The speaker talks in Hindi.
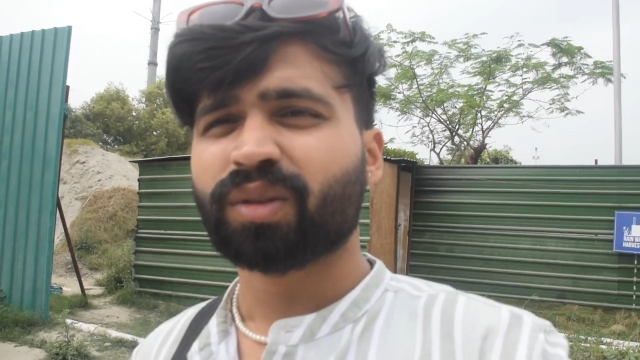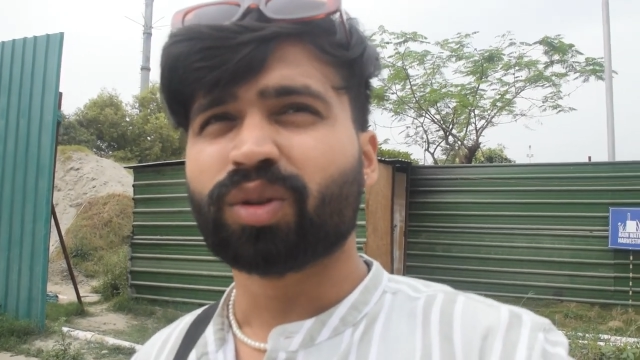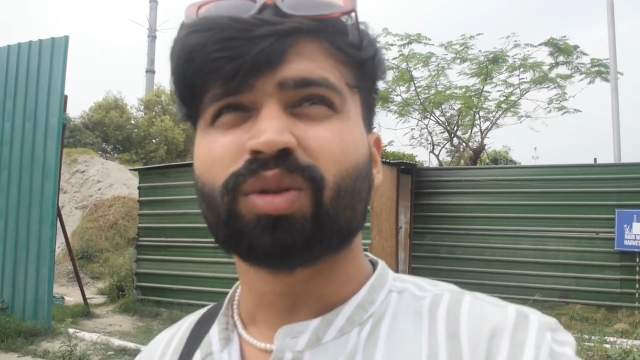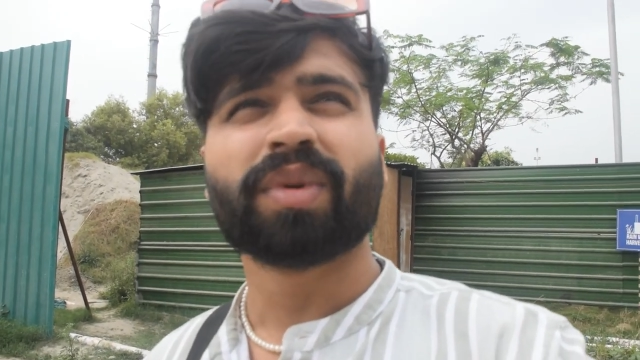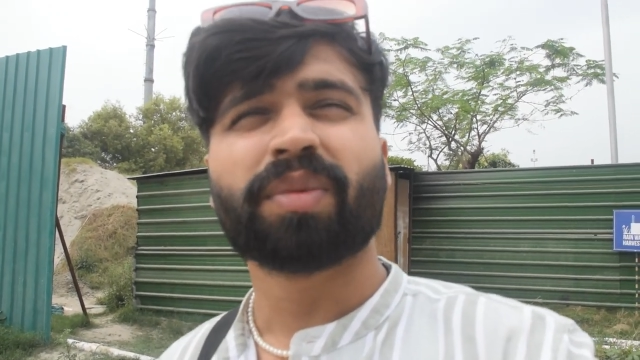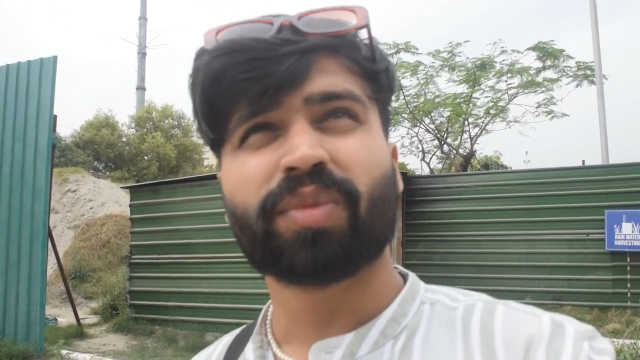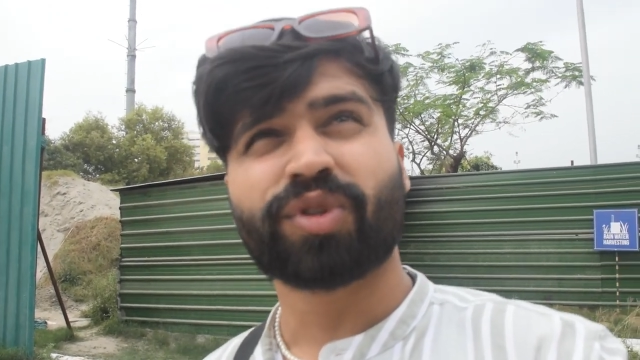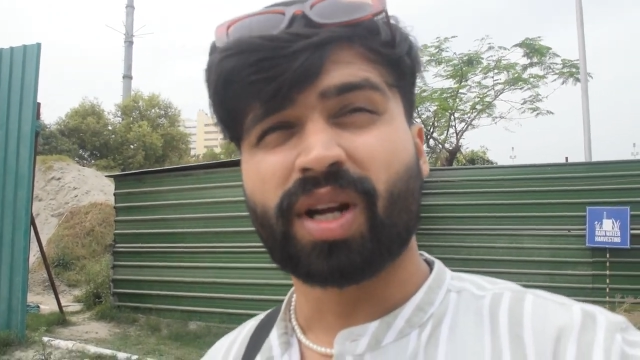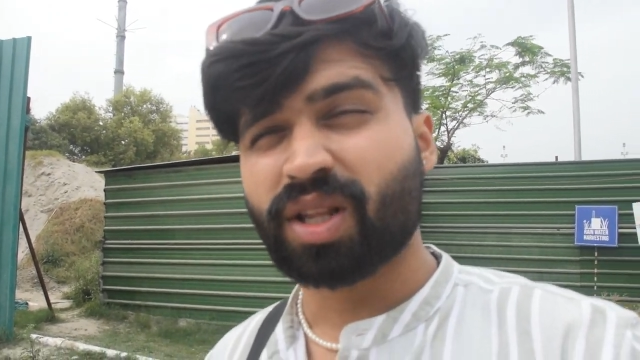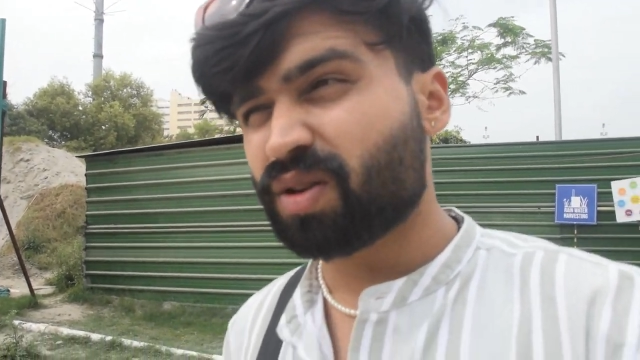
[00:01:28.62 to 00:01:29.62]
तो मैम
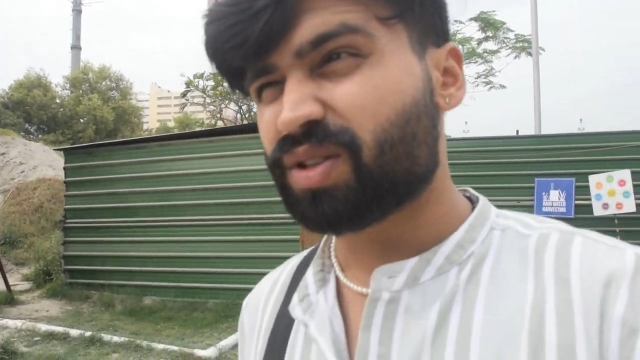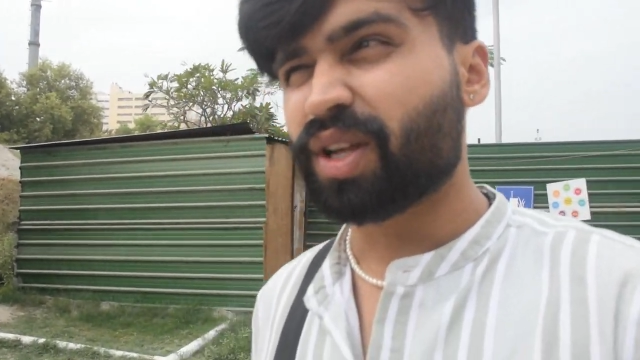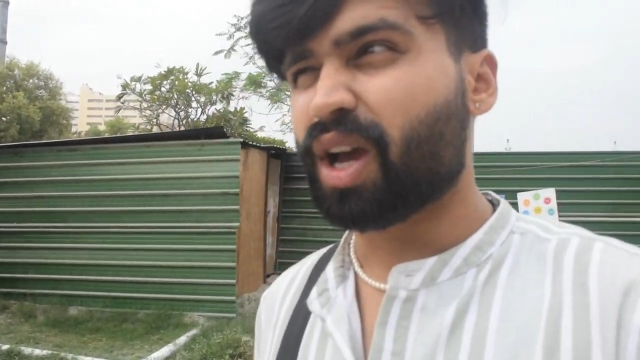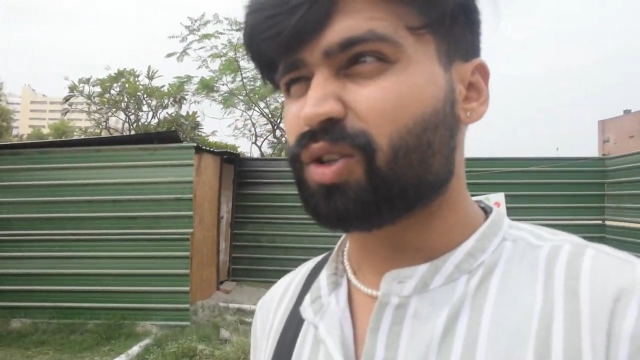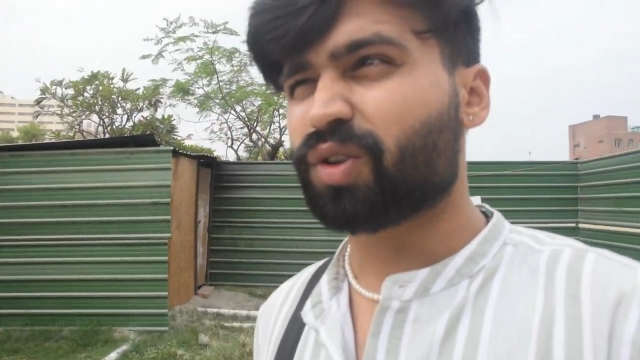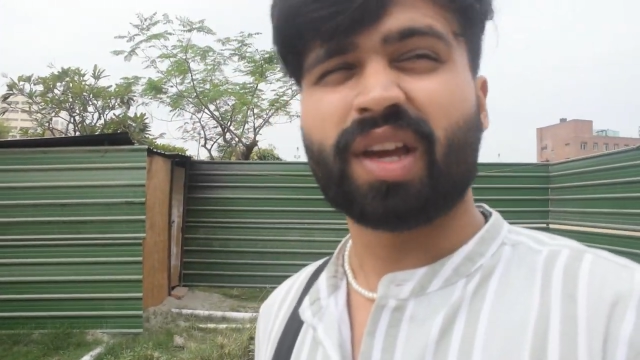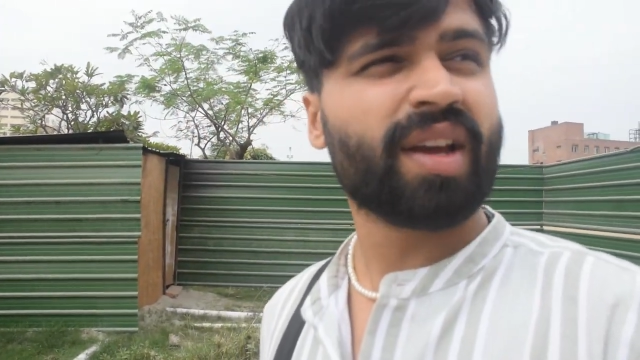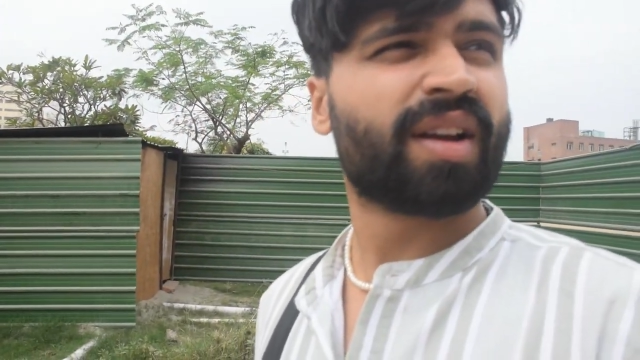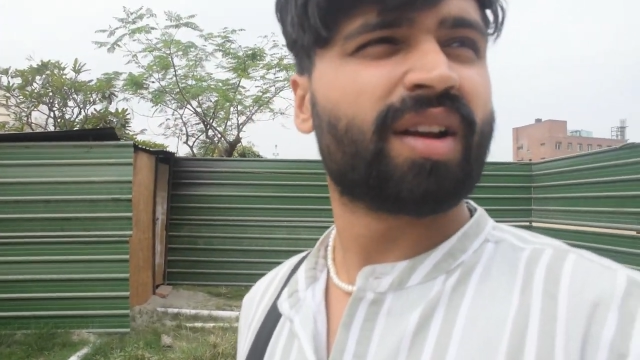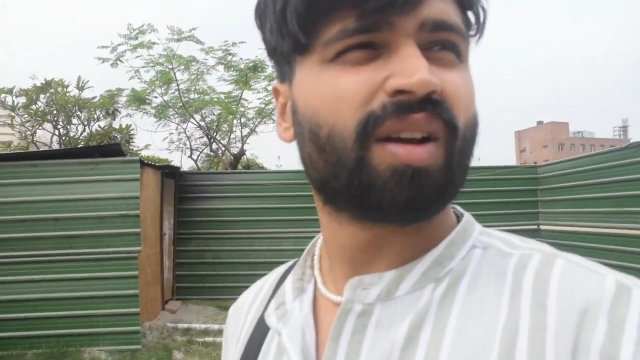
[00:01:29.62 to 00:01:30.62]
शारदा यूनिवर्सिटी आ चुके
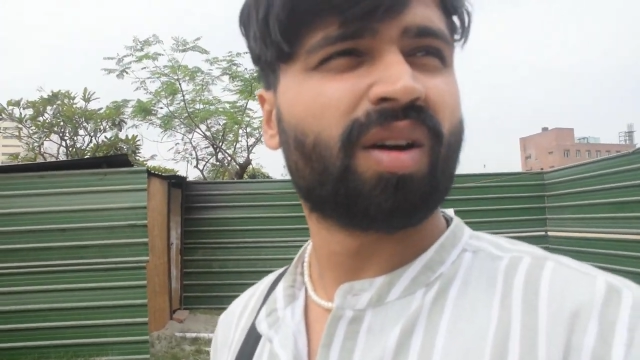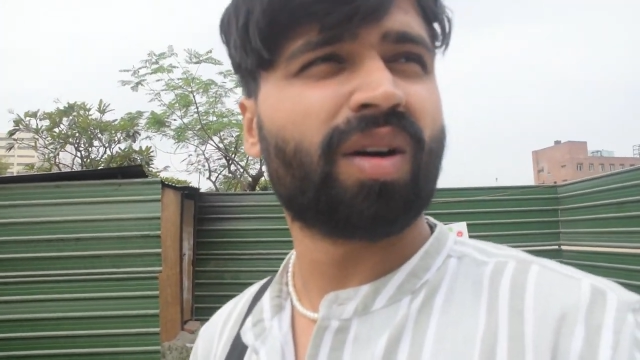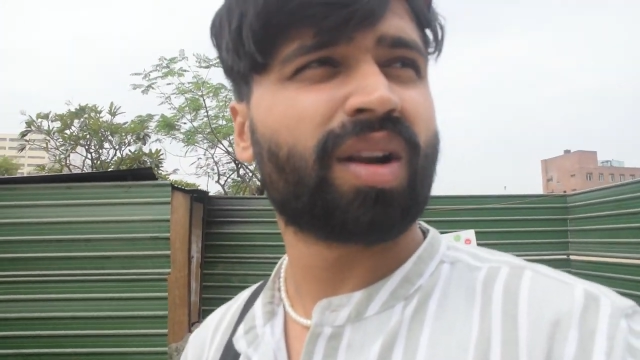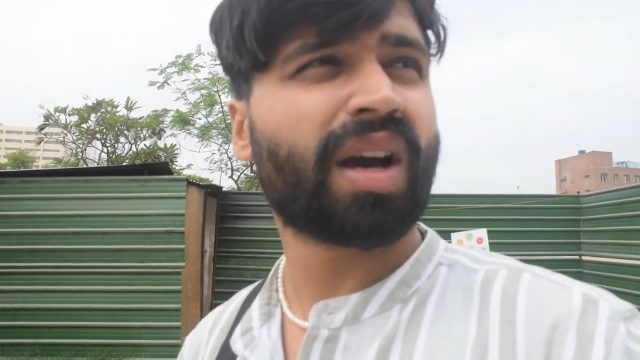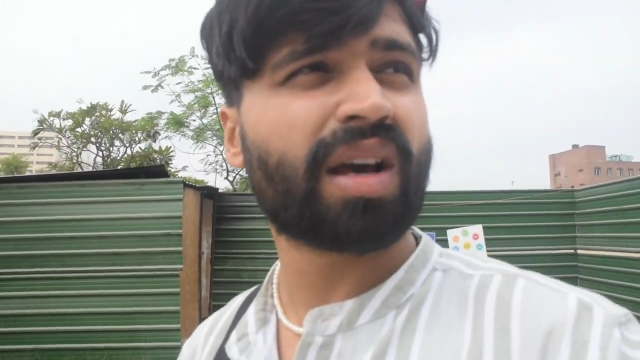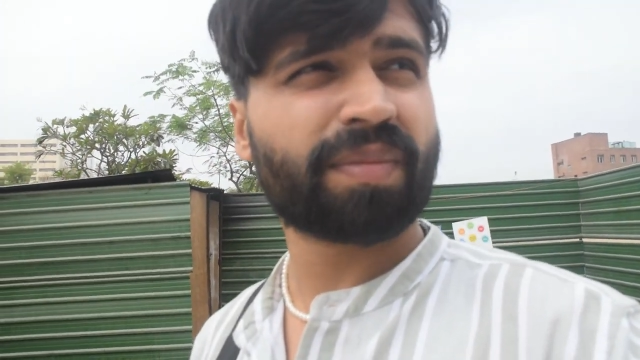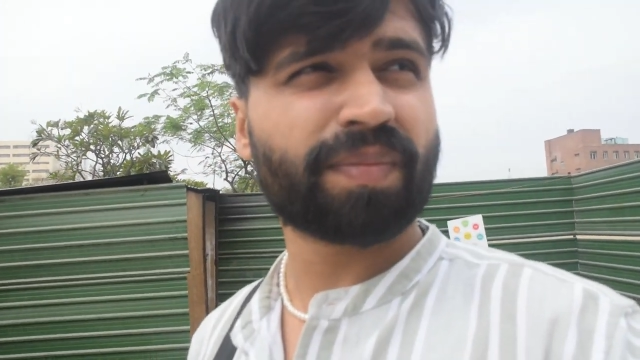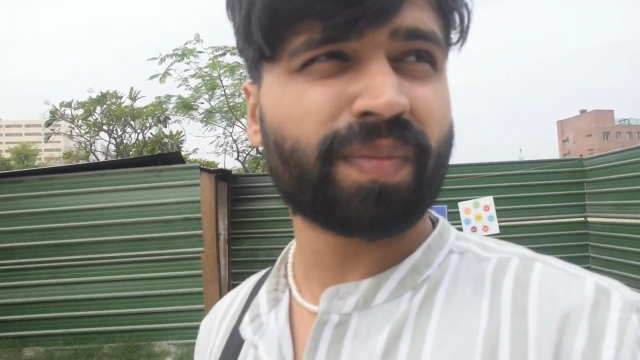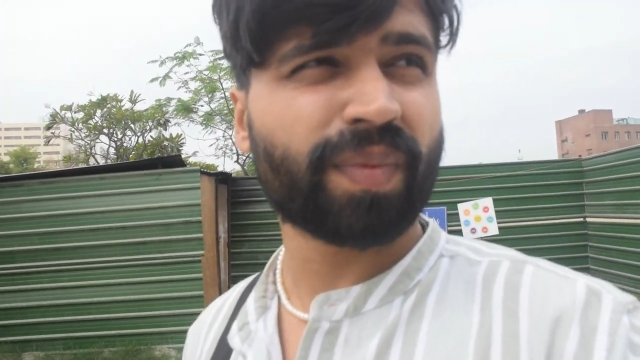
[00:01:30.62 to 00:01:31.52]
हैं और अगर